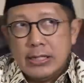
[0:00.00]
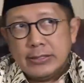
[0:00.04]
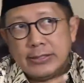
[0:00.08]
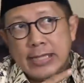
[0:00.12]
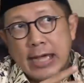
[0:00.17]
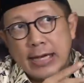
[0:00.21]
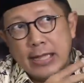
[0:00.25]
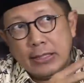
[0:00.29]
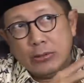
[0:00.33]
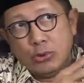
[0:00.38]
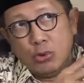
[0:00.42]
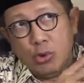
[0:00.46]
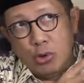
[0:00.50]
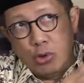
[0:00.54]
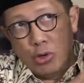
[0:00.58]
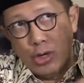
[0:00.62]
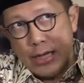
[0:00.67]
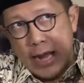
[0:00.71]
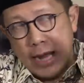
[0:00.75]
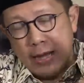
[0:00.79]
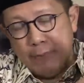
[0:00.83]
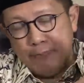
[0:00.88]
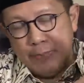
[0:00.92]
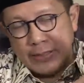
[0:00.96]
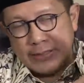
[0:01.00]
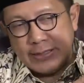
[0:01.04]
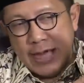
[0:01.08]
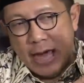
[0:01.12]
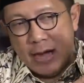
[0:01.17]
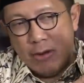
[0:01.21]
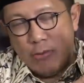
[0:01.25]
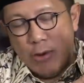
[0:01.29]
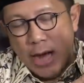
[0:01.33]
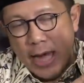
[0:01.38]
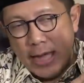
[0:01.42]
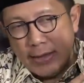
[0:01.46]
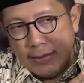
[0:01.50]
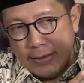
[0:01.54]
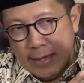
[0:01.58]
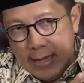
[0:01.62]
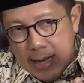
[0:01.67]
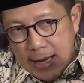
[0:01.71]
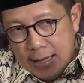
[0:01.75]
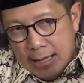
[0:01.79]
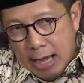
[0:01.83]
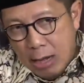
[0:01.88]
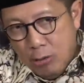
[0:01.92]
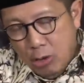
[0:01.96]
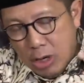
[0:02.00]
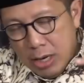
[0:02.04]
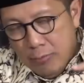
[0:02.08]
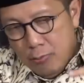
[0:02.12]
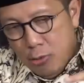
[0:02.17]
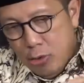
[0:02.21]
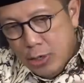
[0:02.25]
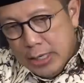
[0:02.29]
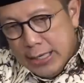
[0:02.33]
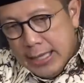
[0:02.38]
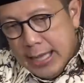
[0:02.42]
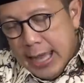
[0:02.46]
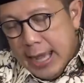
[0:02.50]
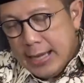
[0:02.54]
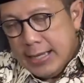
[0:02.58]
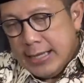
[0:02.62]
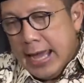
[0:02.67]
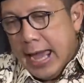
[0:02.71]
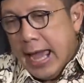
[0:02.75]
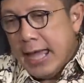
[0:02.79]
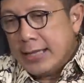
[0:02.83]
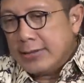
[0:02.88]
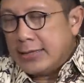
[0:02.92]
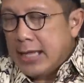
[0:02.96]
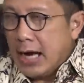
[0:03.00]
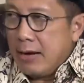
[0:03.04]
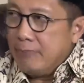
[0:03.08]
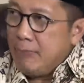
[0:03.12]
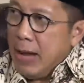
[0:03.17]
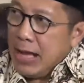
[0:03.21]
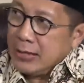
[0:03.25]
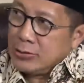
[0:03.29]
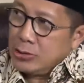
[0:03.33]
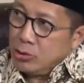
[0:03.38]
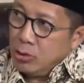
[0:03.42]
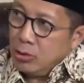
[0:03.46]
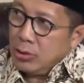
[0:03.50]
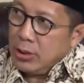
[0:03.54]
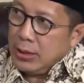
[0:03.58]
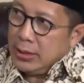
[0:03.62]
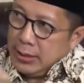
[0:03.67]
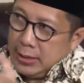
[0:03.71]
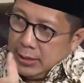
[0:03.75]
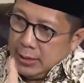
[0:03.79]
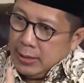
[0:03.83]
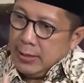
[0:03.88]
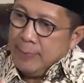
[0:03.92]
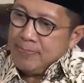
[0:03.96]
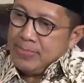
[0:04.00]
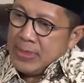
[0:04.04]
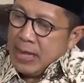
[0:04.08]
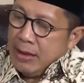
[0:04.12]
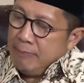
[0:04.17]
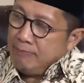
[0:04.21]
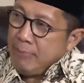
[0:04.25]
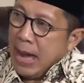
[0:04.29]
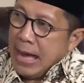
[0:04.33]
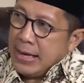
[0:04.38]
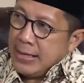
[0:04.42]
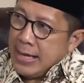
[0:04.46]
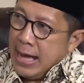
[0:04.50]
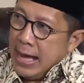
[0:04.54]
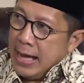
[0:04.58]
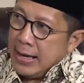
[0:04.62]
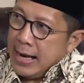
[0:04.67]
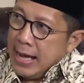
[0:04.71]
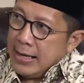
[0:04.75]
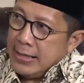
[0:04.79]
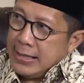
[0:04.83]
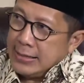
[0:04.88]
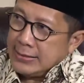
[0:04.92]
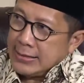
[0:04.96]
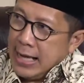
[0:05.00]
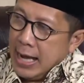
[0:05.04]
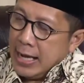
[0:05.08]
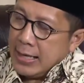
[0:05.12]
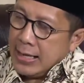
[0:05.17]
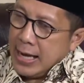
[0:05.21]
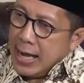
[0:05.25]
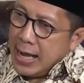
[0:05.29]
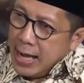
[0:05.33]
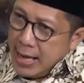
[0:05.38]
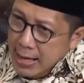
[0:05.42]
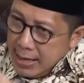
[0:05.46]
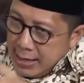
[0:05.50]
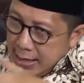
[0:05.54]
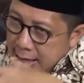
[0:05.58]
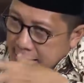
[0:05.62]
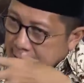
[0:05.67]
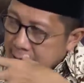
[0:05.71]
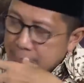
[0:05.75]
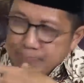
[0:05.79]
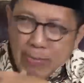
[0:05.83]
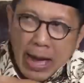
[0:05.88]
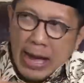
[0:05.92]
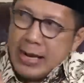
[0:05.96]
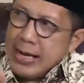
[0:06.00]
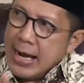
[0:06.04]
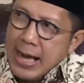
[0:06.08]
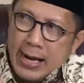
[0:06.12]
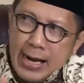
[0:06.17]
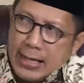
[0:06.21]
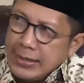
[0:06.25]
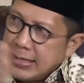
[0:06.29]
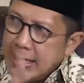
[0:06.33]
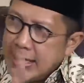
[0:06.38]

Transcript: Jadi turun dari pesawat lalu kemudian diantar masuk ke bandara di ya. sana. Di bandara